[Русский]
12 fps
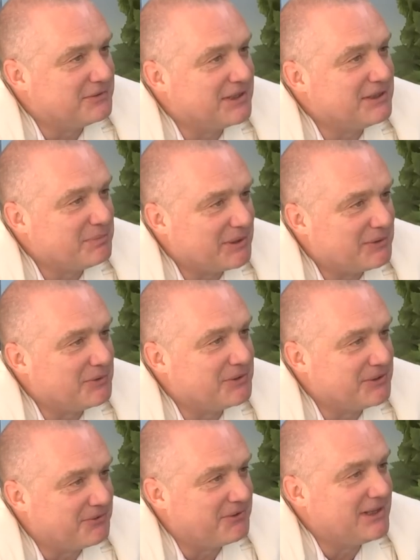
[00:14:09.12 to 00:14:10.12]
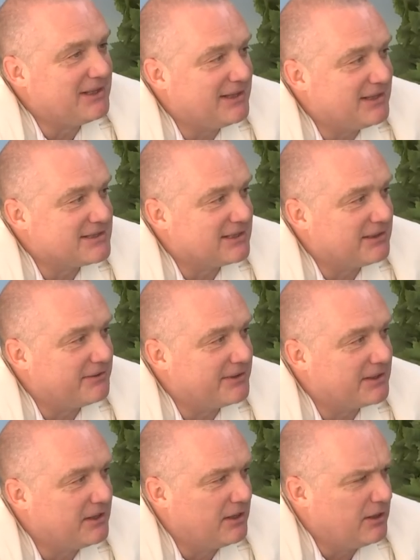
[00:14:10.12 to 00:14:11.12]
ныне покойный, великий
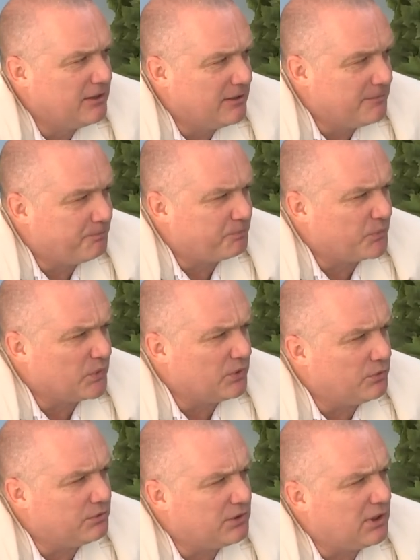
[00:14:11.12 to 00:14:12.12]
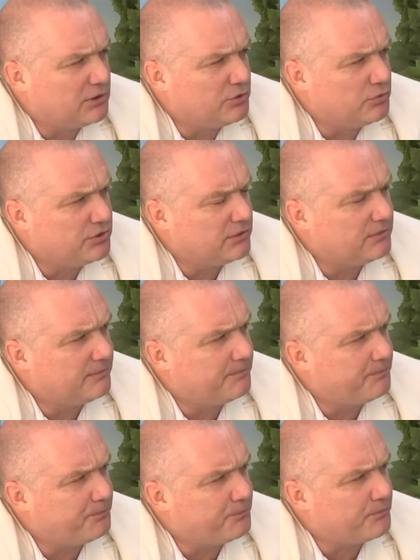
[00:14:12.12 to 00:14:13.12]
человек, он как тот
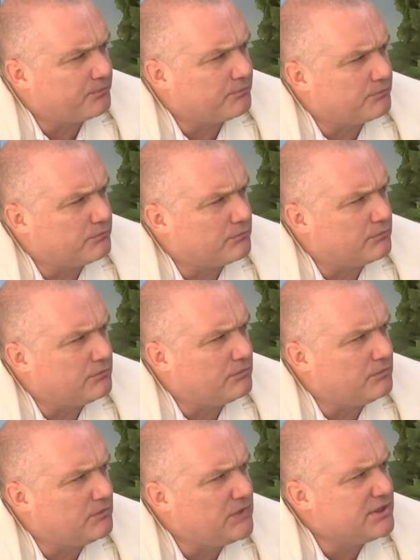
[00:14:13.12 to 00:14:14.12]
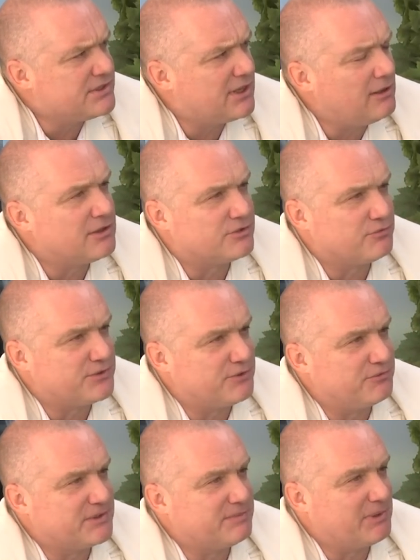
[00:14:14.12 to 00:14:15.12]
не сразу все
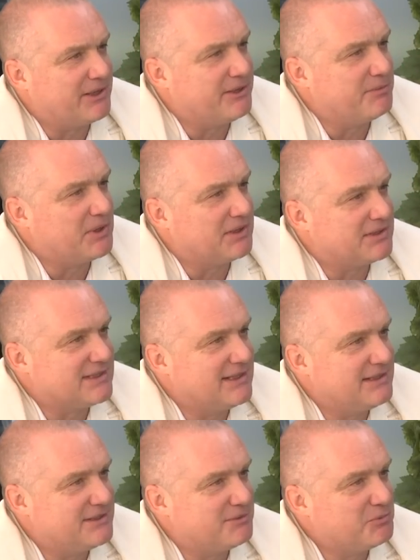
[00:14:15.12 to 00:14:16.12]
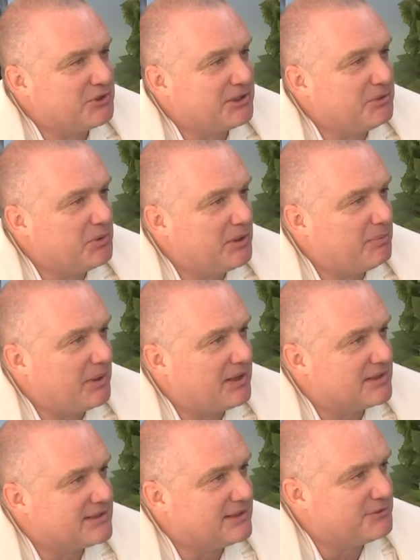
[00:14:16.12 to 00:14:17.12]
воспринимал. Знаете, ему надо было
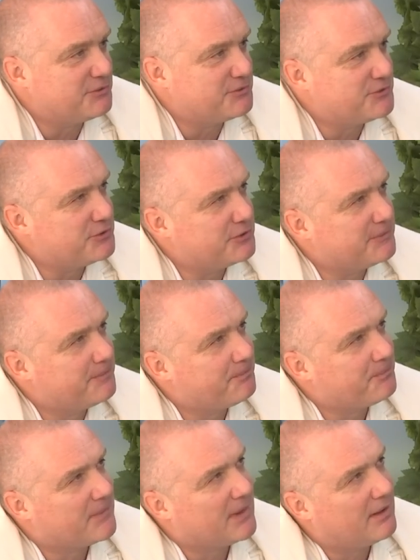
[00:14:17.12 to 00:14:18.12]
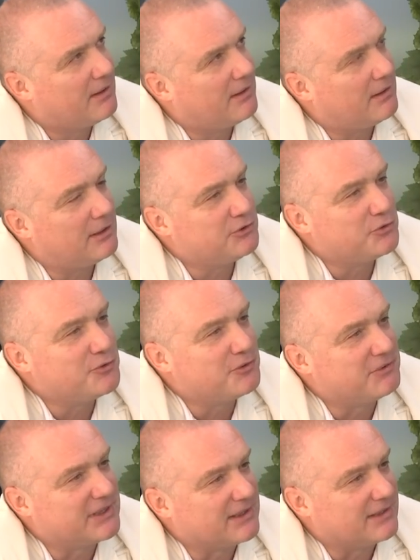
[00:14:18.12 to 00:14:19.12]
показать вот все
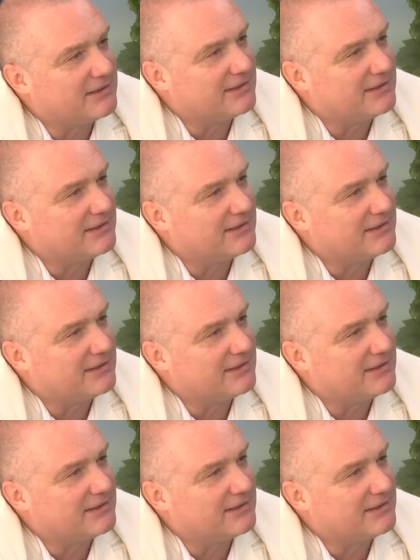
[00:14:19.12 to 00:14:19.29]
готовое.